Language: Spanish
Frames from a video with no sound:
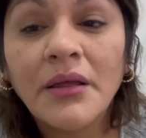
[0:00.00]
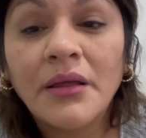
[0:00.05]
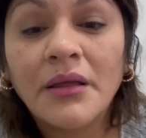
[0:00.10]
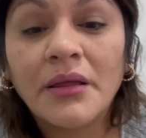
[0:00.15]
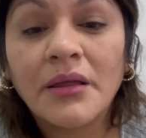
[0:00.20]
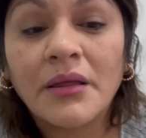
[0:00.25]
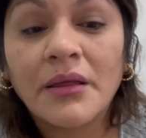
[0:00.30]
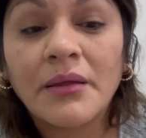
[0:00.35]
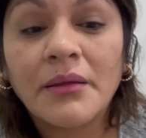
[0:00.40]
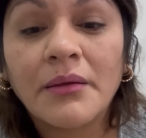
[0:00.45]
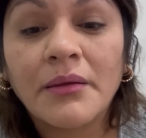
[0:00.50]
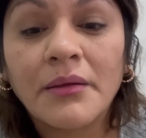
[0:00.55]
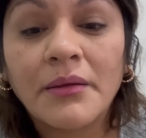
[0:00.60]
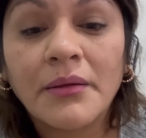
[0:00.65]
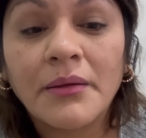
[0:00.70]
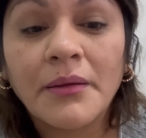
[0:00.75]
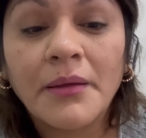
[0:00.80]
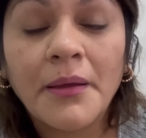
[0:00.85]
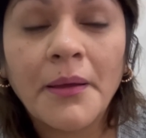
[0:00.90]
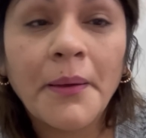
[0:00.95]

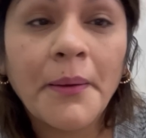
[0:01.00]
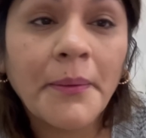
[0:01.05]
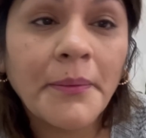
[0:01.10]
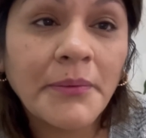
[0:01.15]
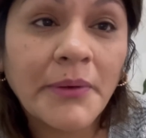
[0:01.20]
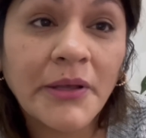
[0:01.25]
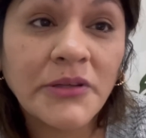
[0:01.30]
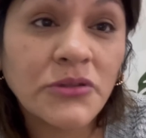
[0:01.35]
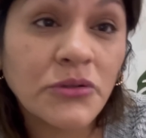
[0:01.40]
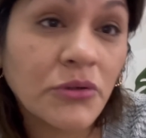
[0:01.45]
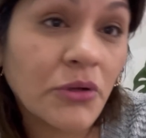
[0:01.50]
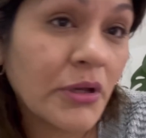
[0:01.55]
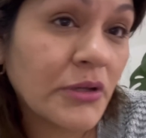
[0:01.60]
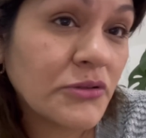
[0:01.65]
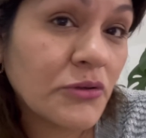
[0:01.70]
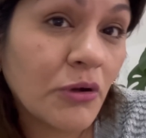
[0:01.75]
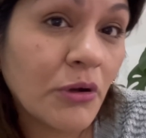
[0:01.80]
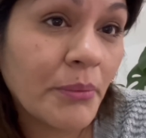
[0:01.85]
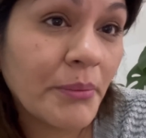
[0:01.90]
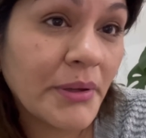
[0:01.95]
eh, que, que,
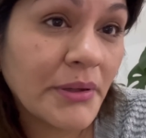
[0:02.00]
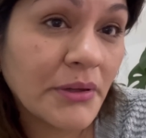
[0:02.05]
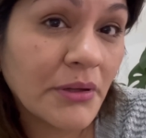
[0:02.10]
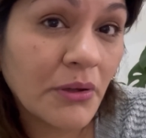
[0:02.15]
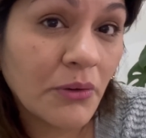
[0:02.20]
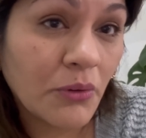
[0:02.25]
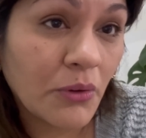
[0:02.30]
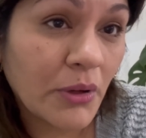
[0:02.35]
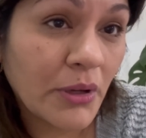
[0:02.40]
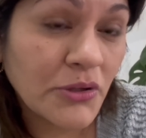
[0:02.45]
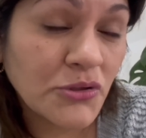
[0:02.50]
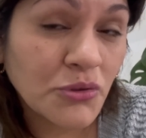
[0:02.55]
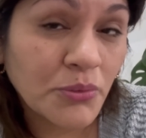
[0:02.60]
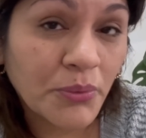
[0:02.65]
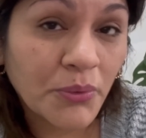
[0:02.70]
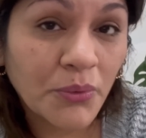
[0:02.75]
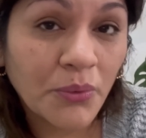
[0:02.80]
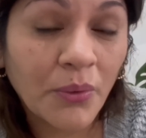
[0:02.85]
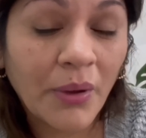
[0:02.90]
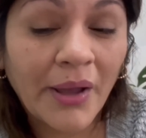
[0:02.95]
solamente lo he hecho
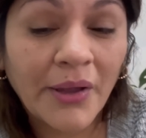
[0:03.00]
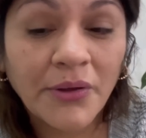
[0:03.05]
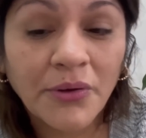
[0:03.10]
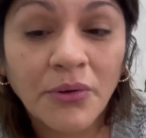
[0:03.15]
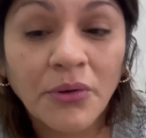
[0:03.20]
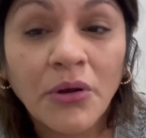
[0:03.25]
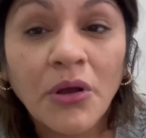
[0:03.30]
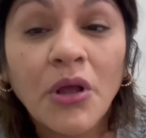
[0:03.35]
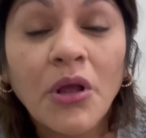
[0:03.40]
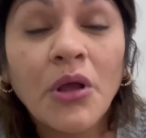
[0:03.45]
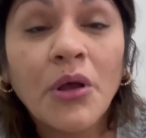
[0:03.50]
por un año,